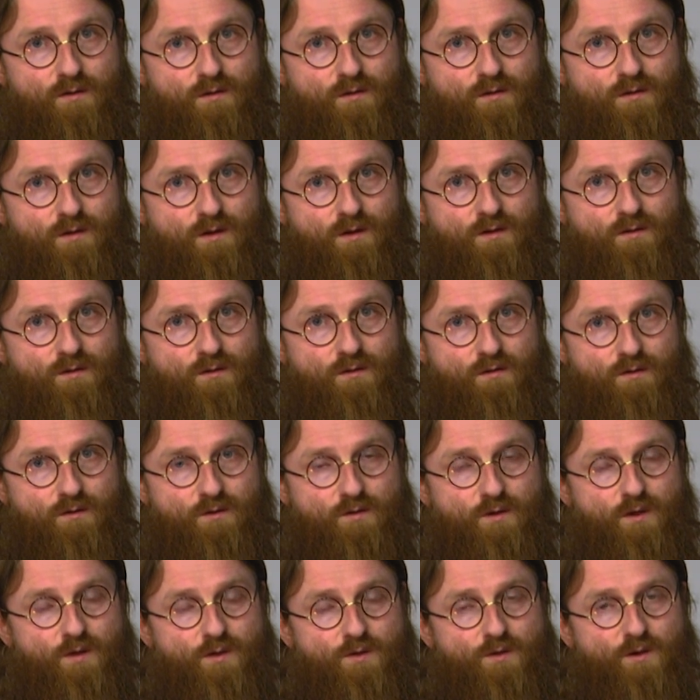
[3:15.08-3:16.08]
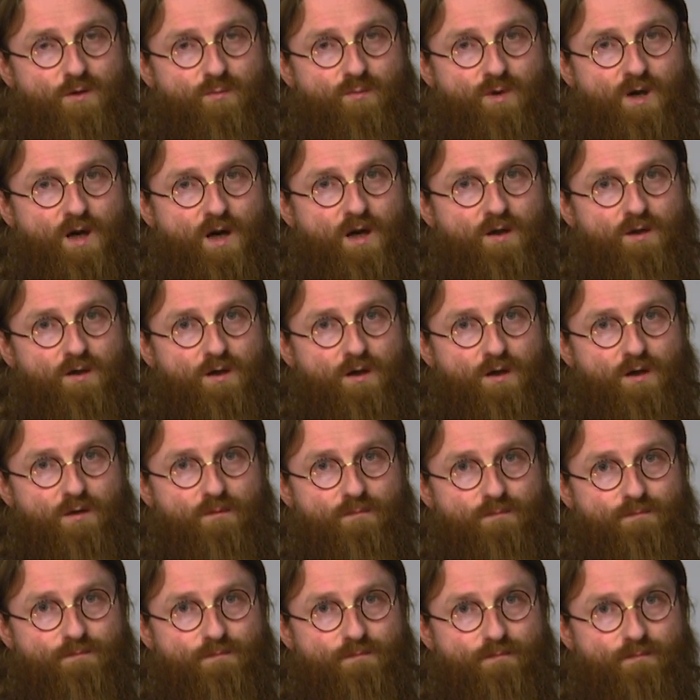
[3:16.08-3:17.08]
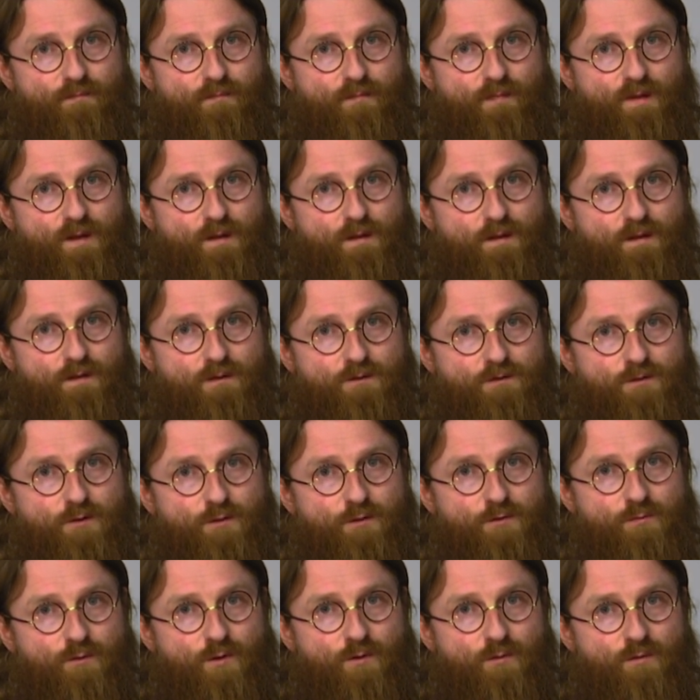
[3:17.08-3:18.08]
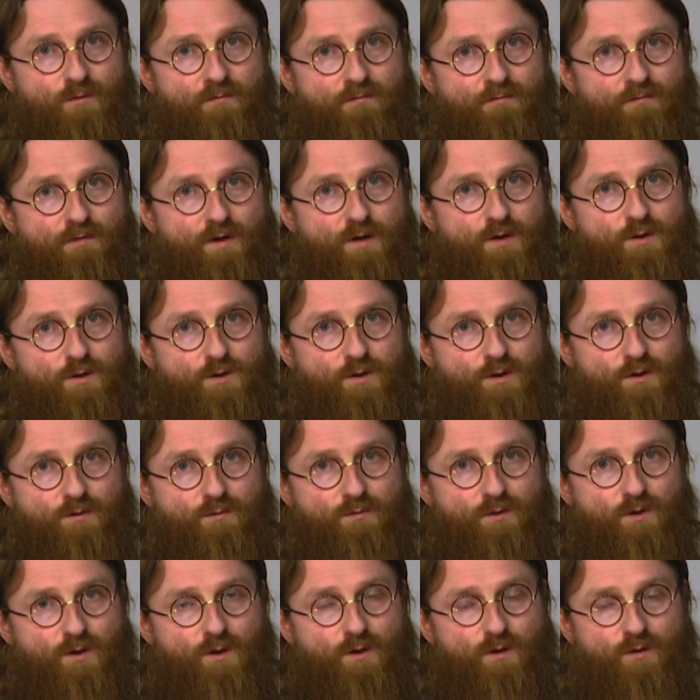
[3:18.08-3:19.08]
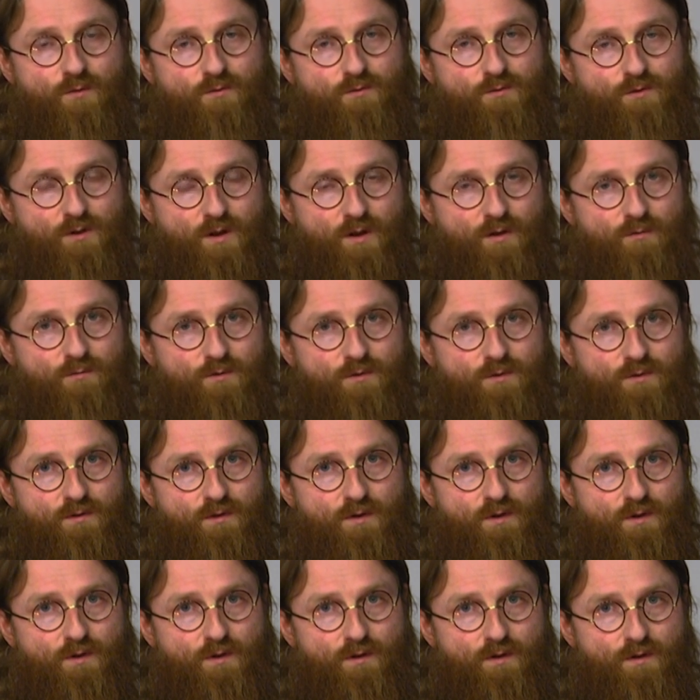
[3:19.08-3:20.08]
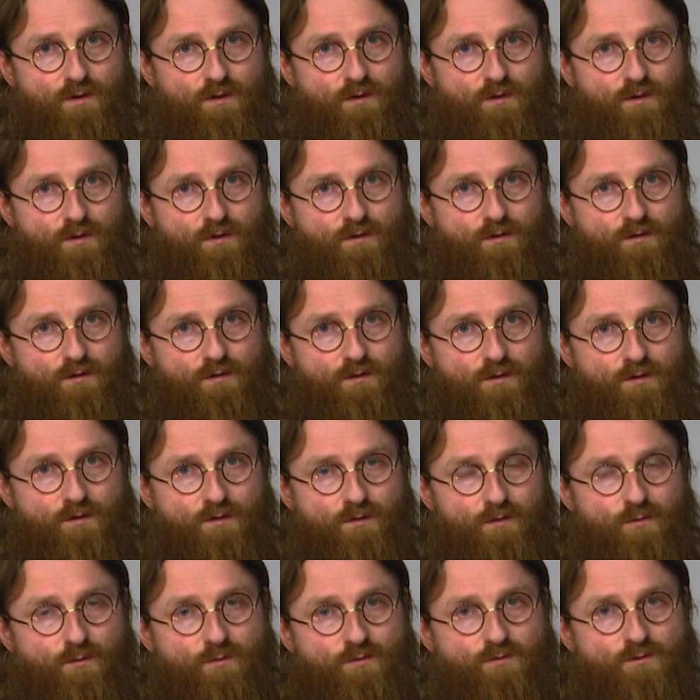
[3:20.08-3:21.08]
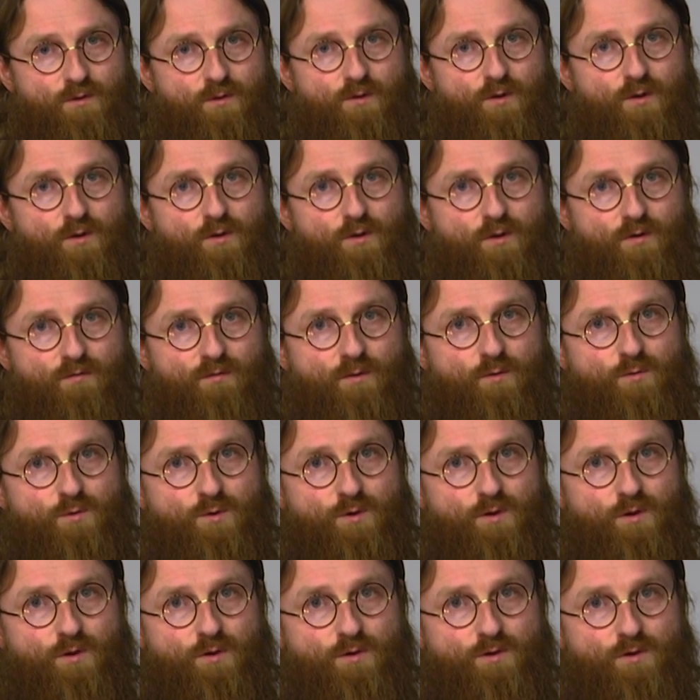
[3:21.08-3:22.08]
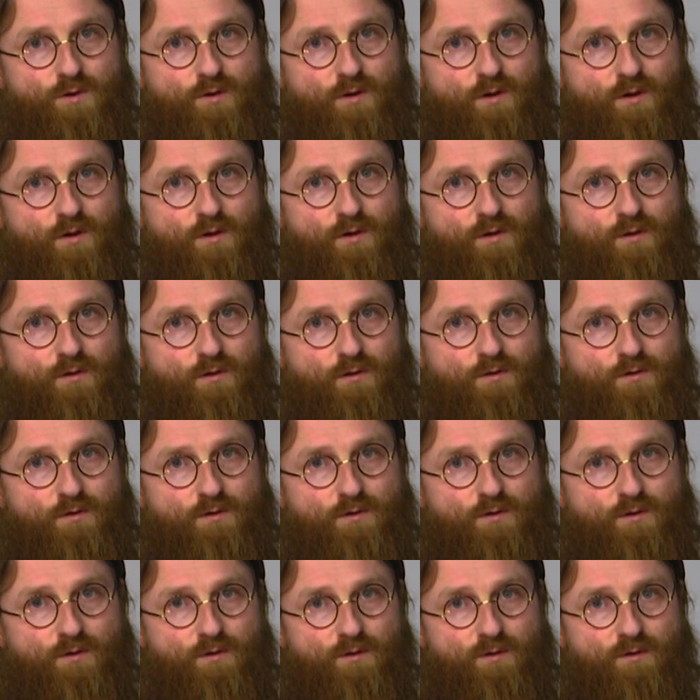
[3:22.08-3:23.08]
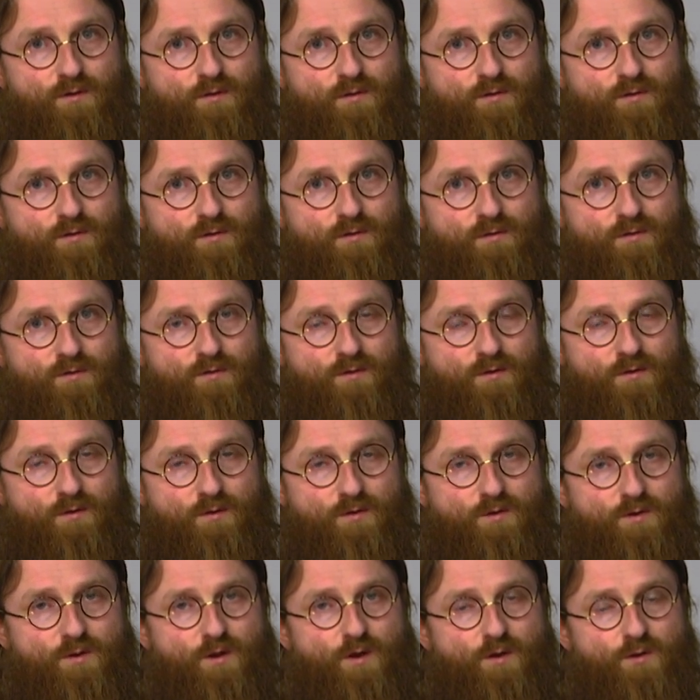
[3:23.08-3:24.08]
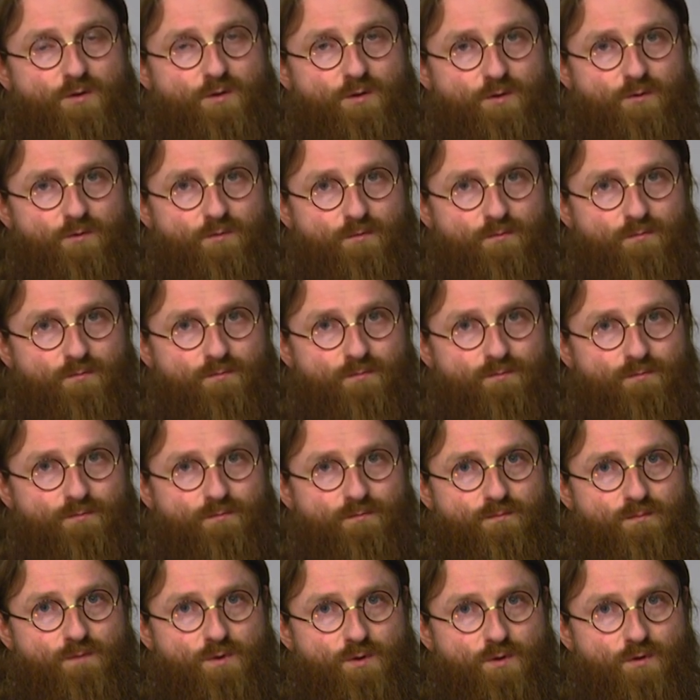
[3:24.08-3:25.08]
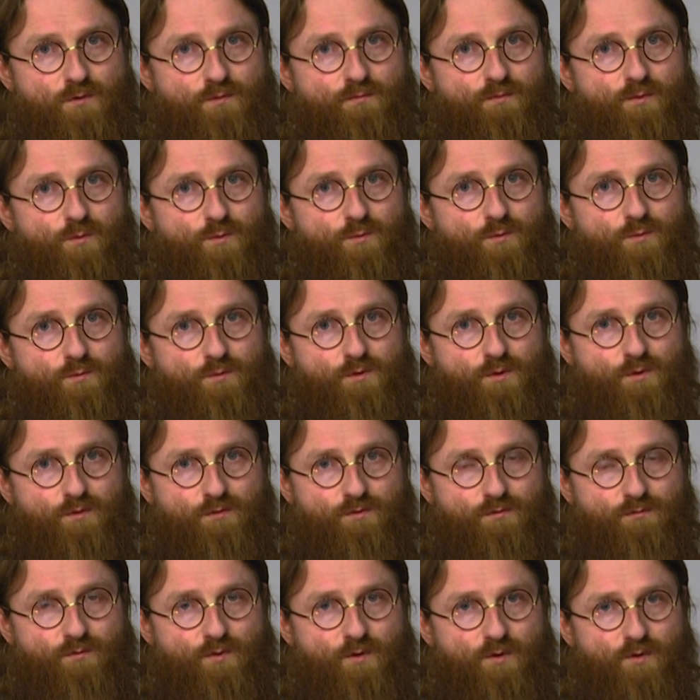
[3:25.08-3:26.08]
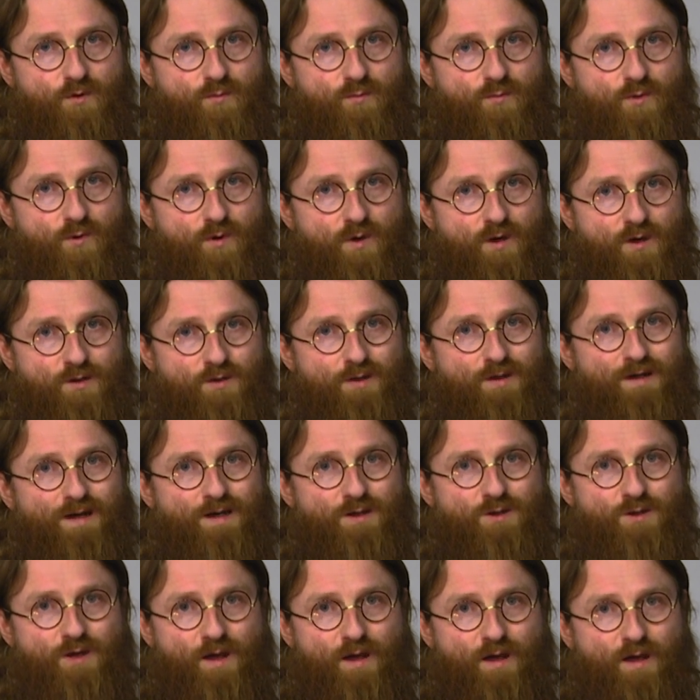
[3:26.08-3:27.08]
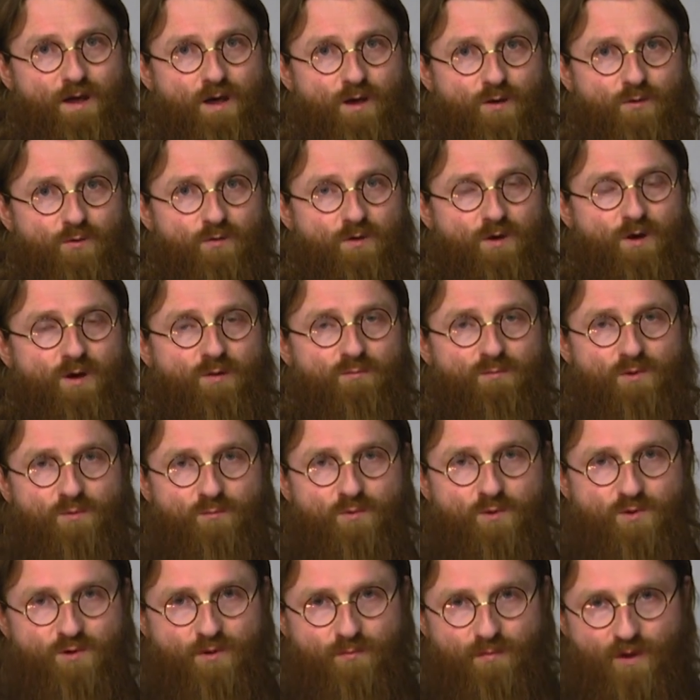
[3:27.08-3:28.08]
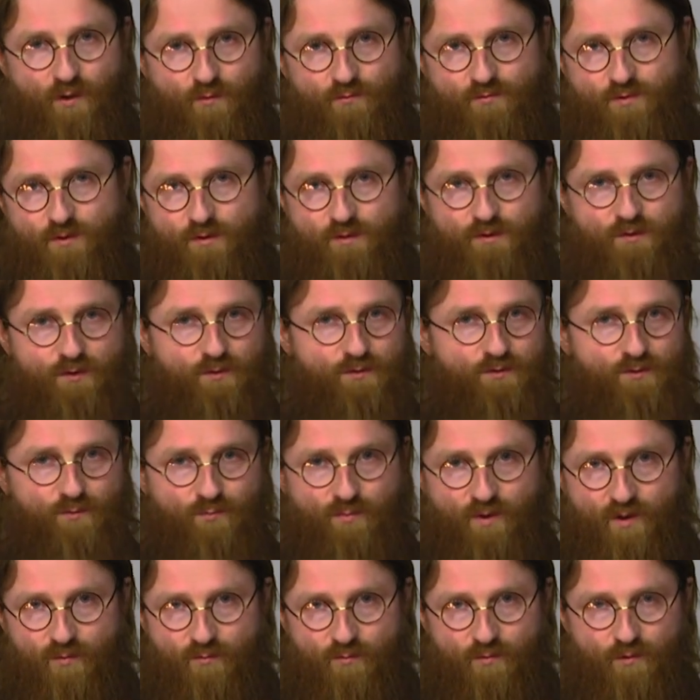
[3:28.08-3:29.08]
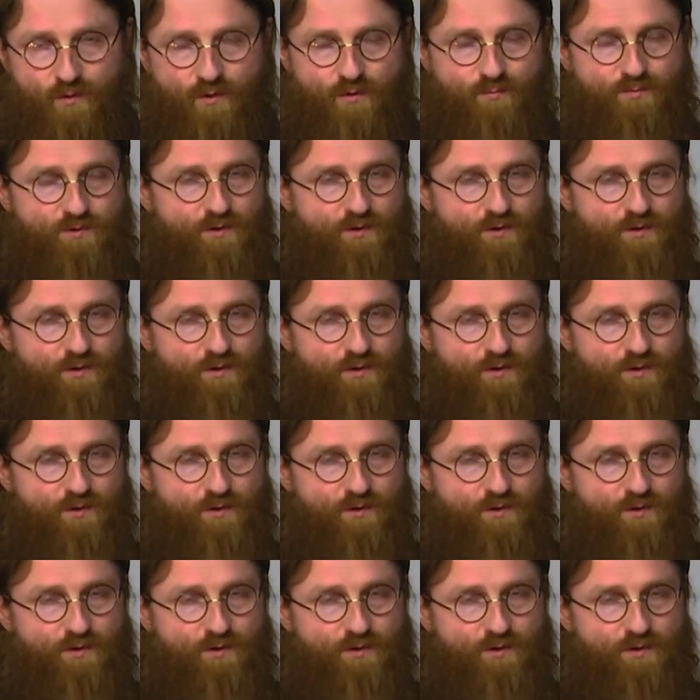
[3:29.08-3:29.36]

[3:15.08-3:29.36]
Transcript: e, na ten grzech szemrania zesłał im węże, które ich kąsały. I kiedy lud zorientował się, że, że grzeszył, że odwrócił się od swojego Boga, że narzekał, mimo że miał wszystko, co Pan Bóg